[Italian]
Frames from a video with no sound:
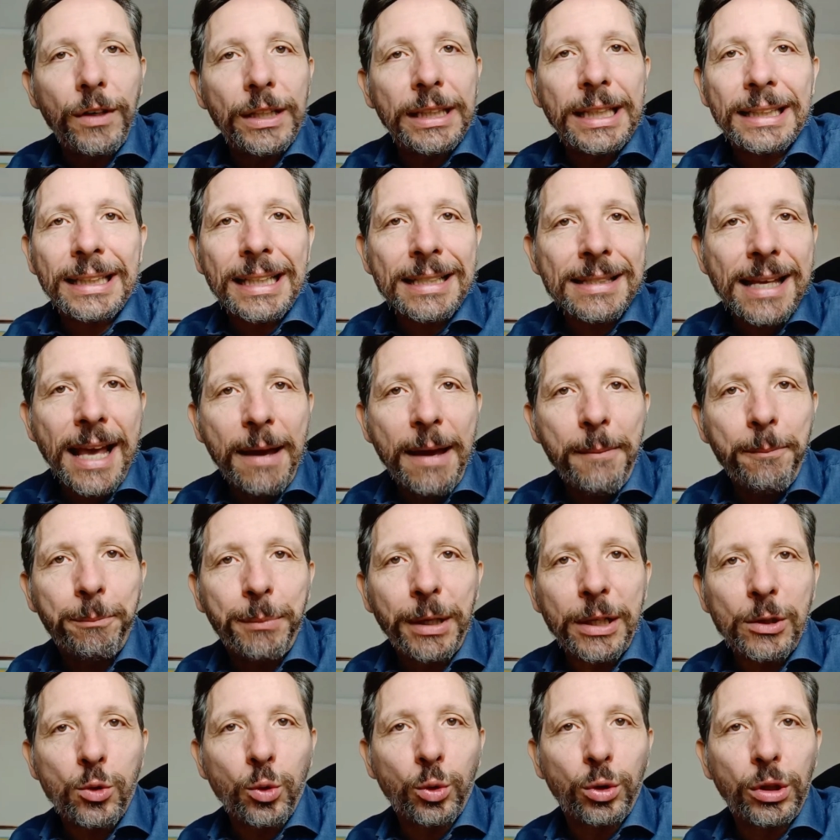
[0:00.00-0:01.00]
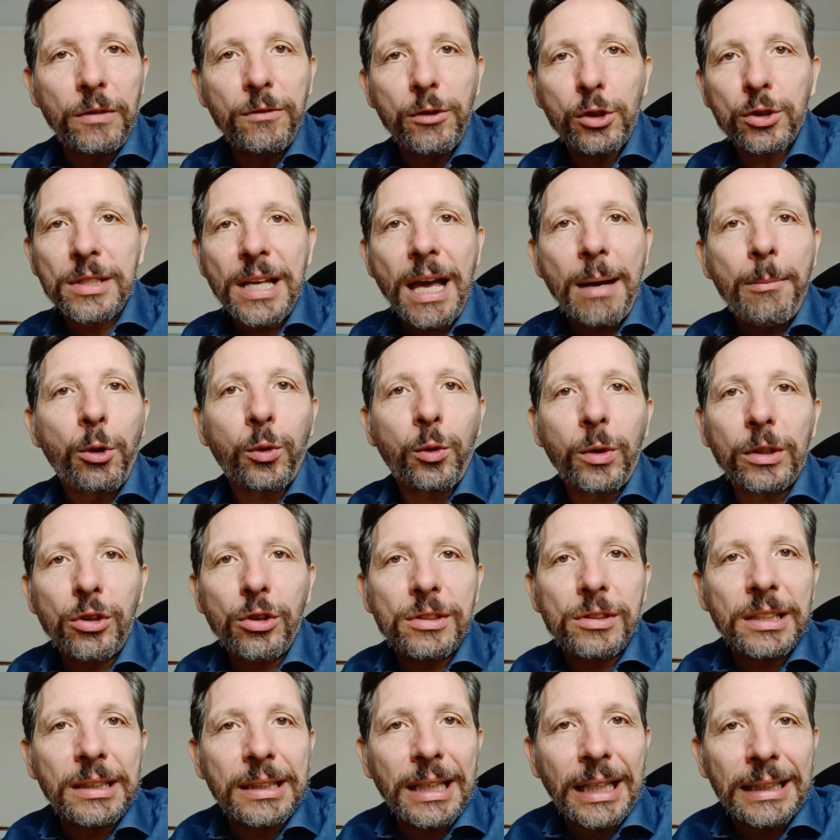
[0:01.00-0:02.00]
vedete sempre su Tivosiamo
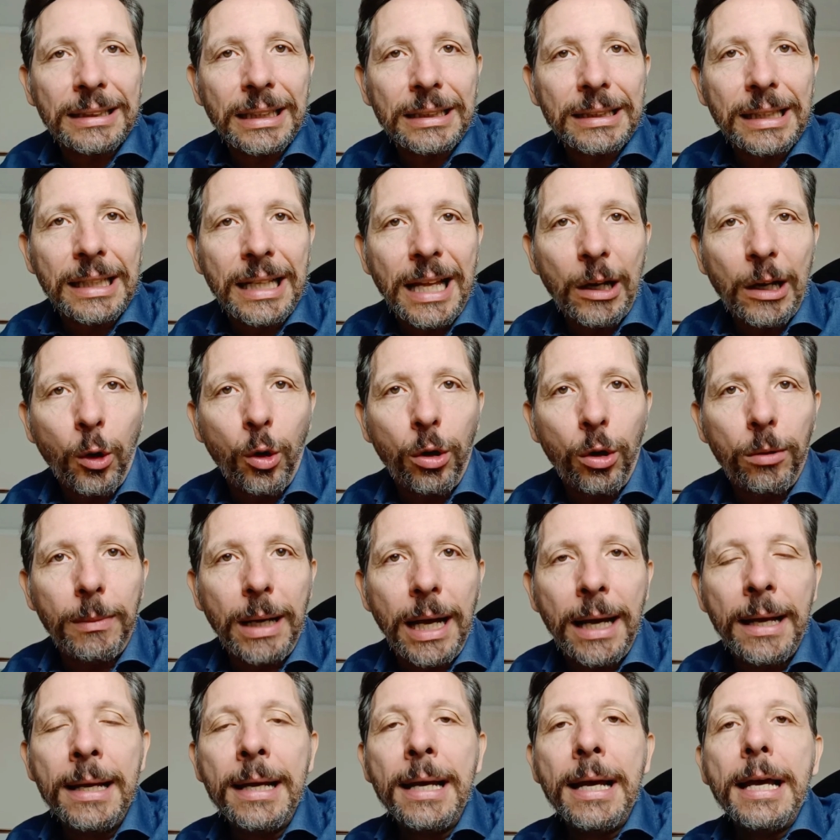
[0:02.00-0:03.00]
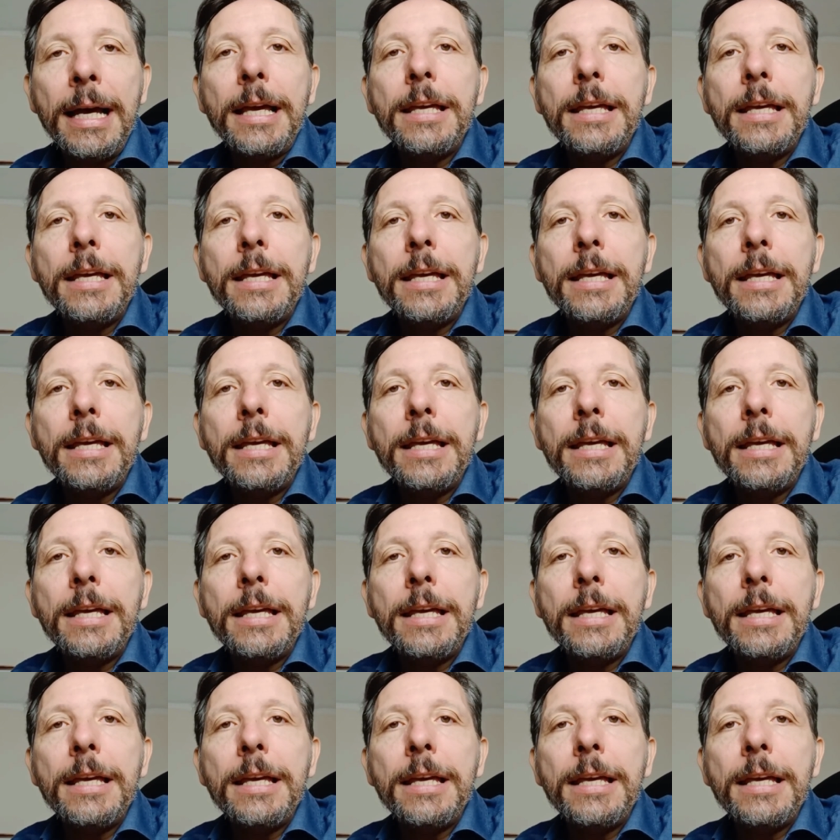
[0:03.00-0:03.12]
quando si tratta della Roma,